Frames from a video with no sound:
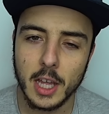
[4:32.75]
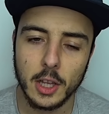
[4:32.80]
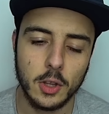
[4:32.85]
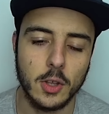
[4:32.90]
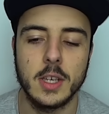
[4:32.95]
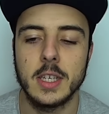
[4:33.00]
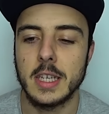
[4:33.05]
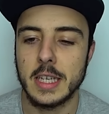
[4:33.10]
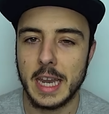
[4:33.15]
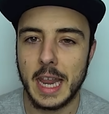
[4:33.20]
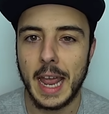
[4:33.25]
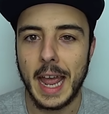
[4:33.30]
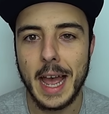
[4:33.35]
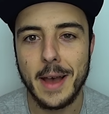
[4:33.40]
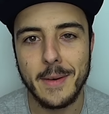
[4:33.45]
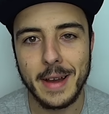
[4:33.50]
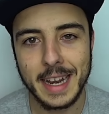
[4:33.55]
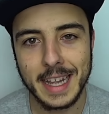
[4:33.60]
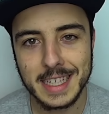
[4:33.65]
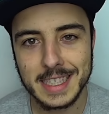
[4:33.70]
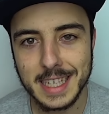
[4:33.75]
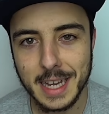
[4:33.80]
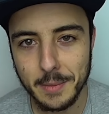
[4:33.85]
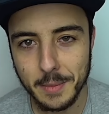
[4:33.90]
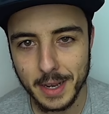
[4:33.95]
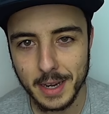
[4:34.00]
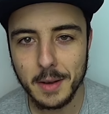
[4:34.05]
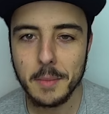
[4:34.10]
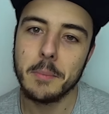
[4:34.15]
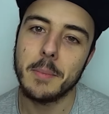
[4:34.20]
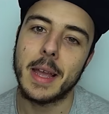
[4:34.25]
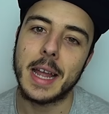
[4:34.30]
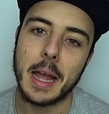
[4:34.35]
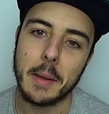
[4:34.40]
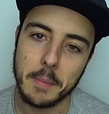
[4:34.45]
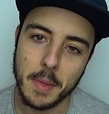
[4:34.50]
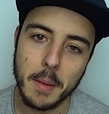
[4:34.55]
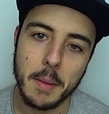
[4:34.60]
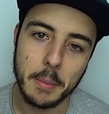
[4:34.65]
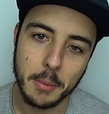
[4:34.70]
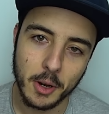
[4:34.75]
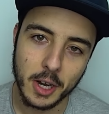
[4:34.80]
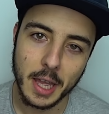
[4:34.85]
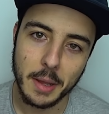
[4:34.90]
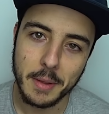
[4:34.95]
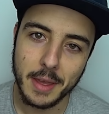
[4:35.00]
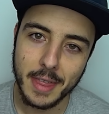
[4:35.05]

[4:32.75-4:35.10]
Entonces llegaba el examen, me cambiaba porque